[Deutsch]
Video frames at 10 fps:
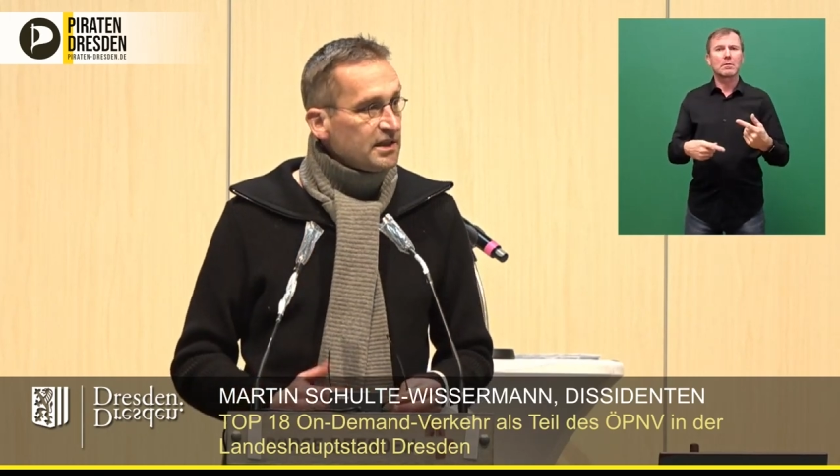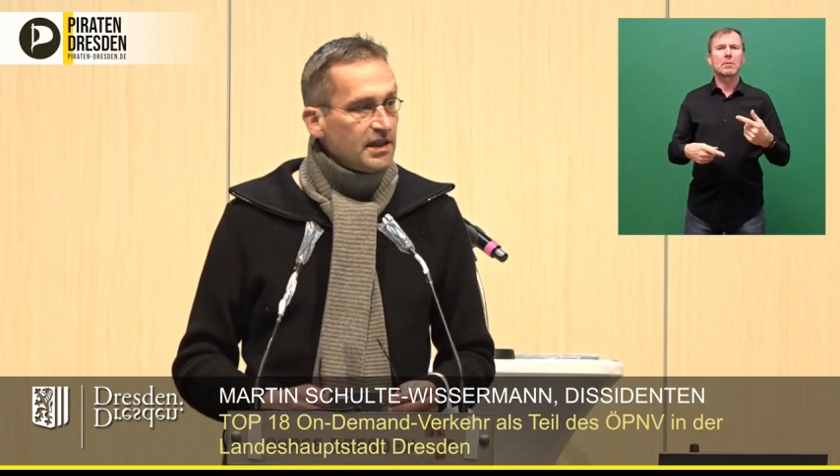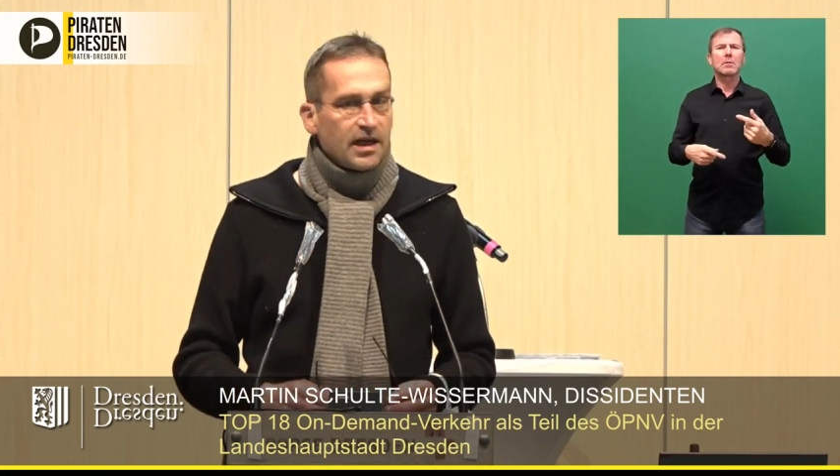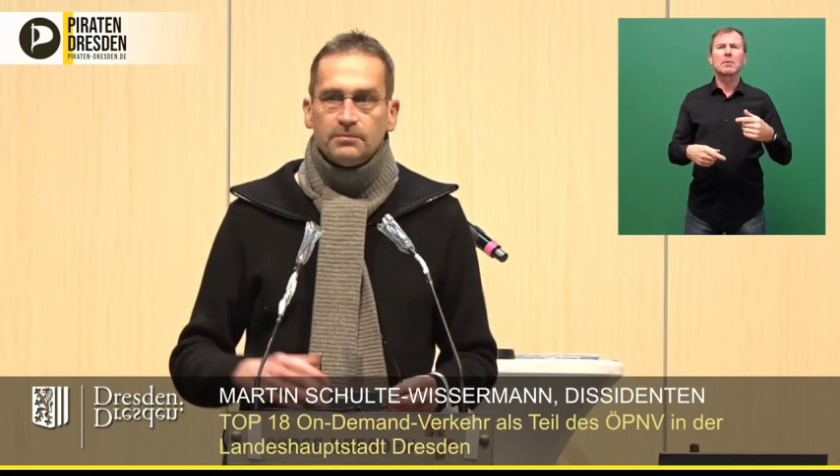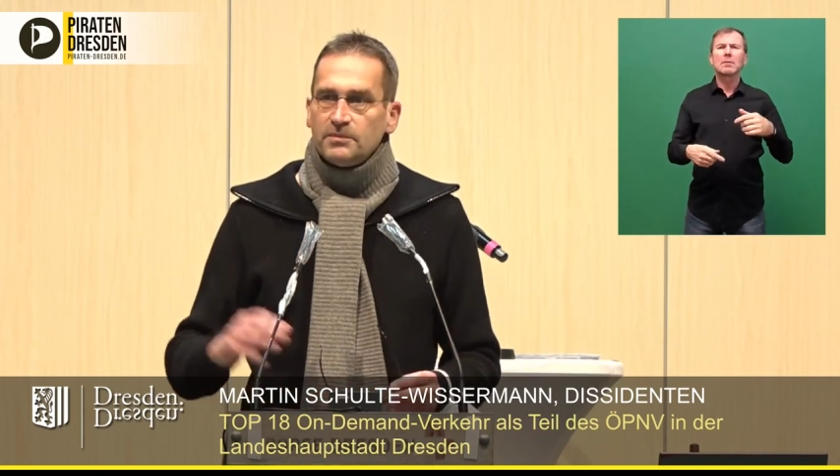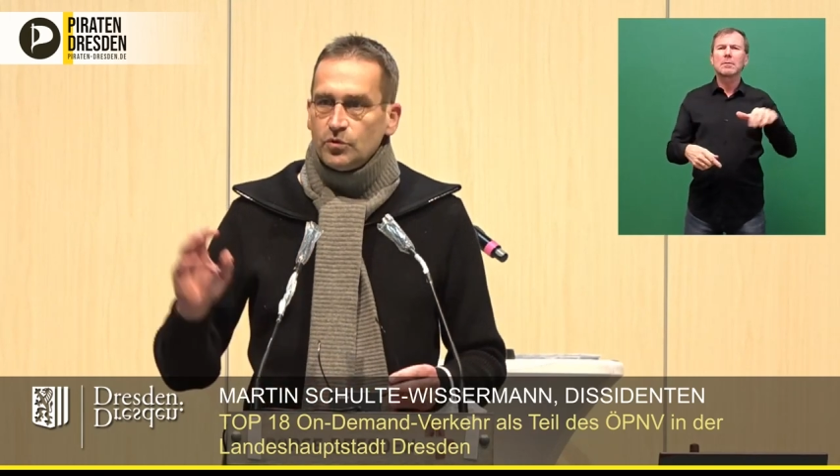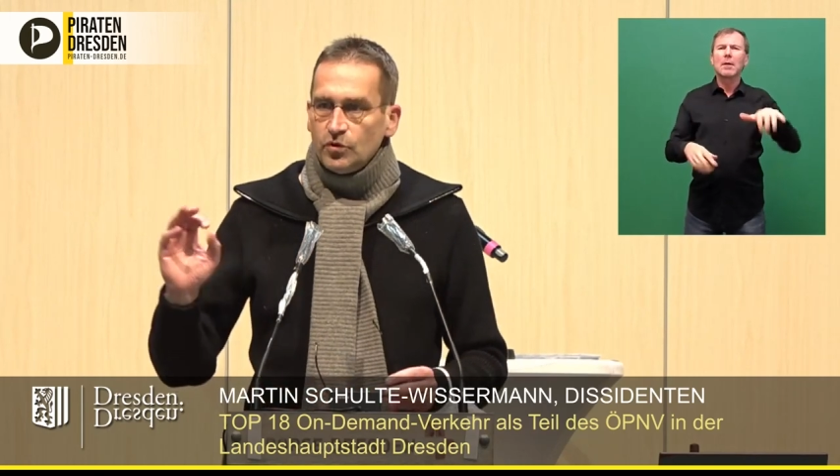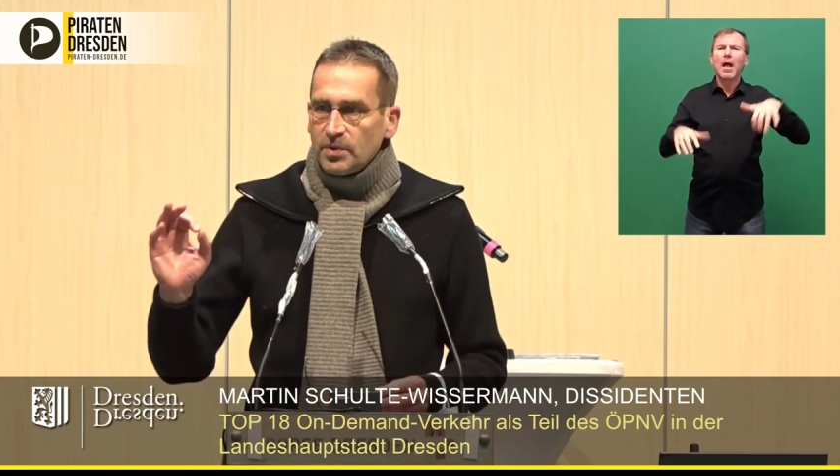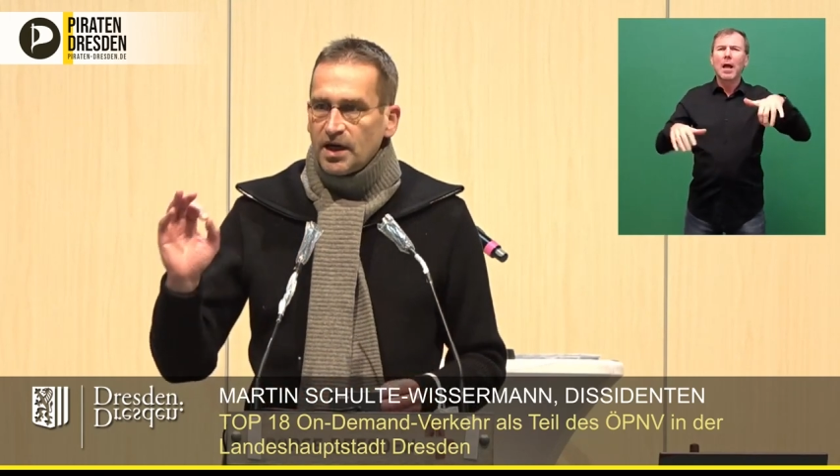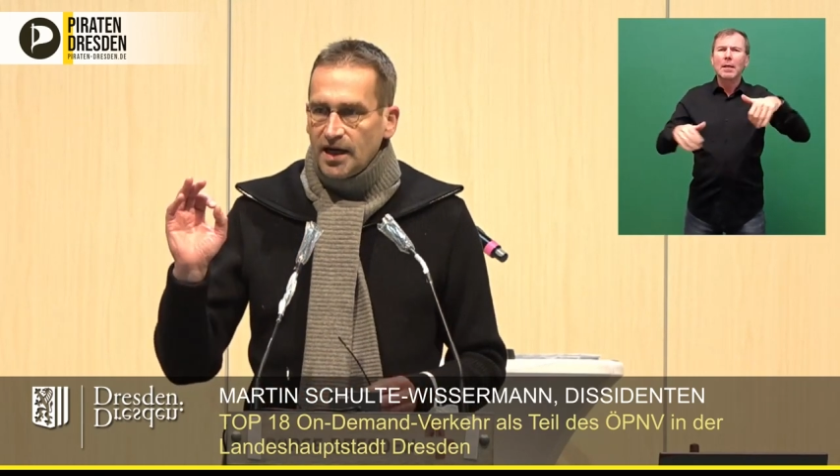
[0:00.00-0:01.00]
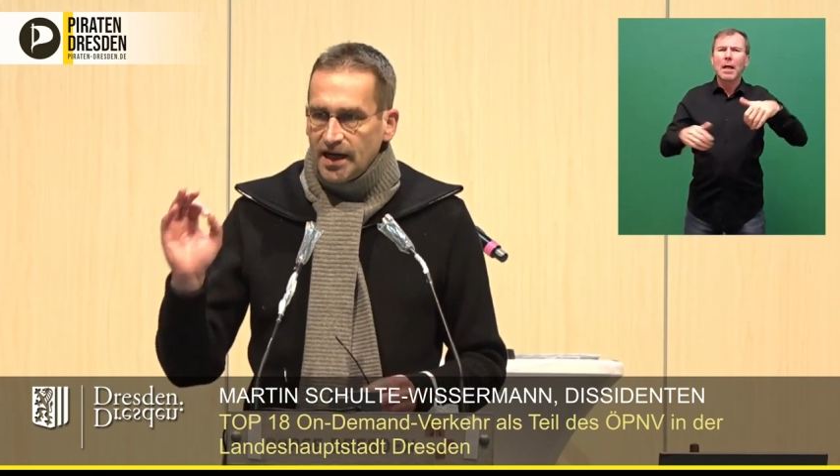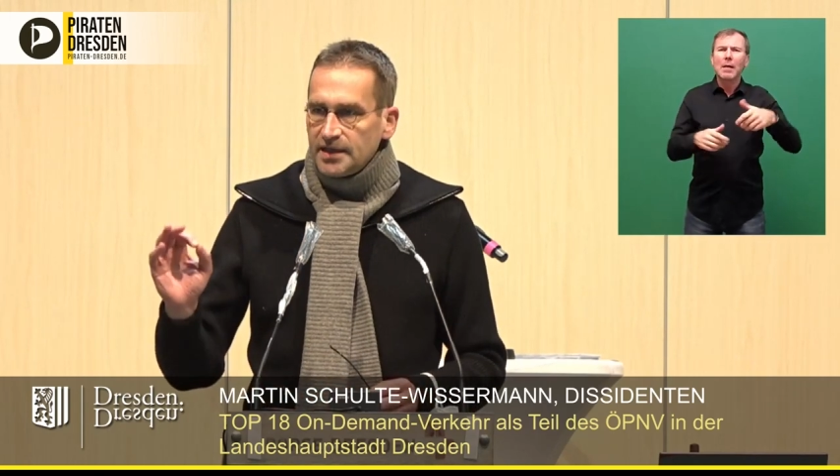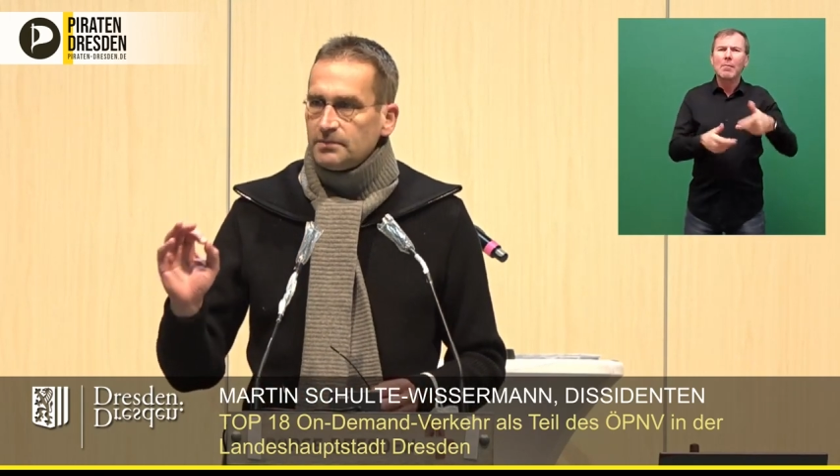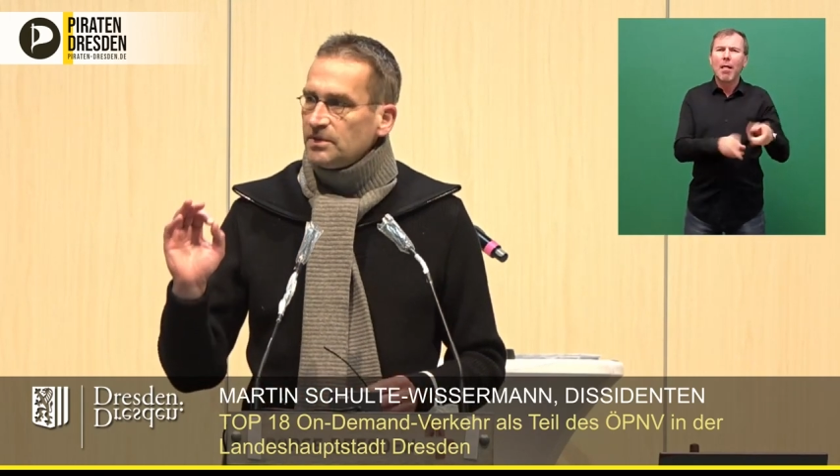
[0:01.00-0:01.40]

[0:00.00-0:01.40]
die haben über eine